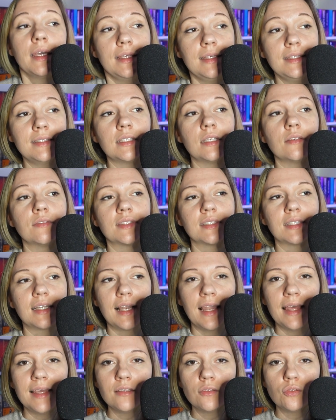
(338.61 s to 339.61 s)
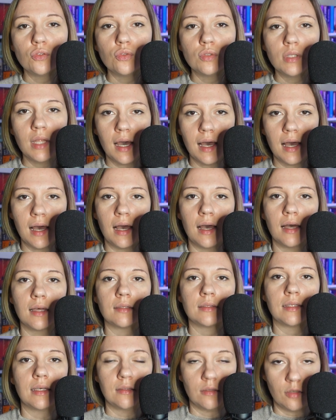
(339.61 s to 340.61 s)
i ze względu
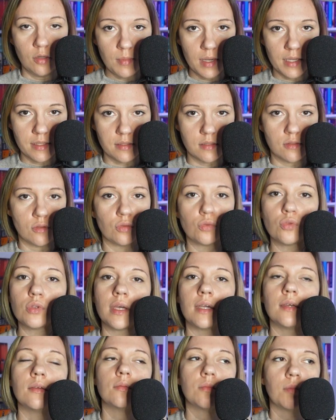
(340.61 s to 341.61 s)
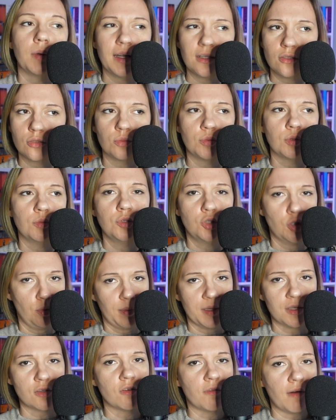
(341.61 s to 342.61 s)
na ten romans, to tutaj bardzo by mi to
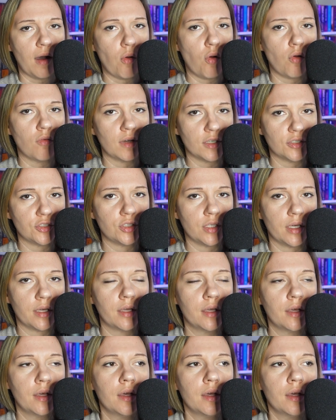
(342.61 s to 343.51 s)
pasowało właśnie.